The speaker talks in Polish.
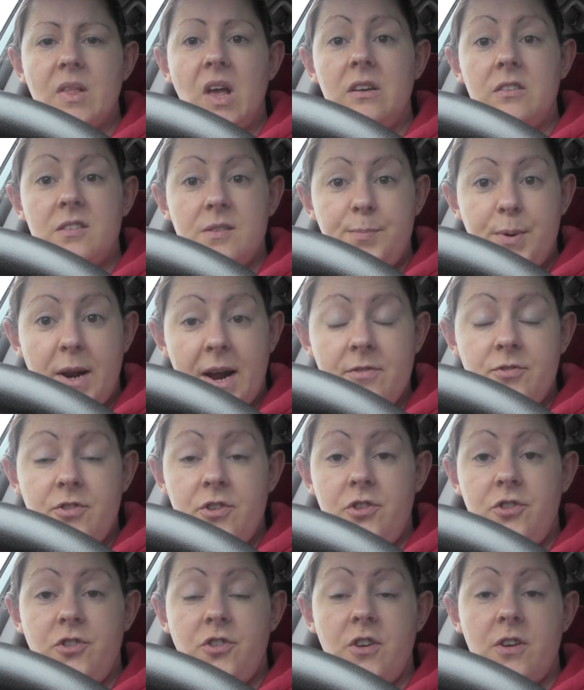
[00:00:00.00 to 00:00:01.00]

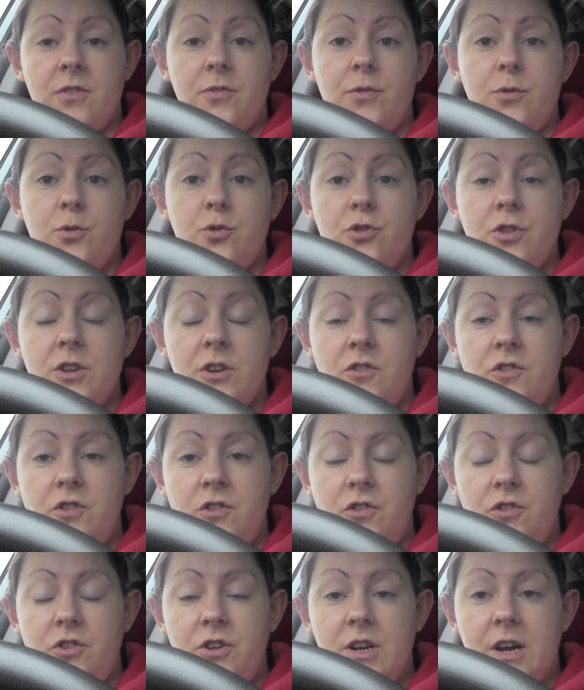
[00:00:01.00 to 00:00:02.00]
sprawdzić się w różnych
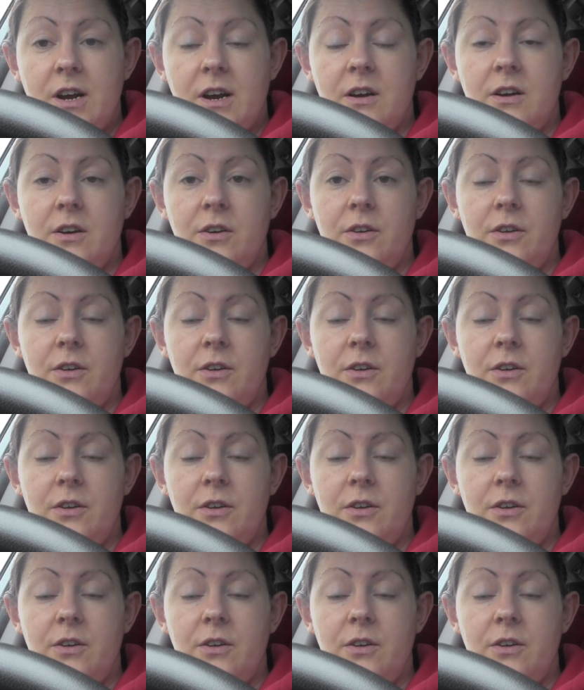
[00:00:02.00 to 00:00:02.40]
dziedzinach.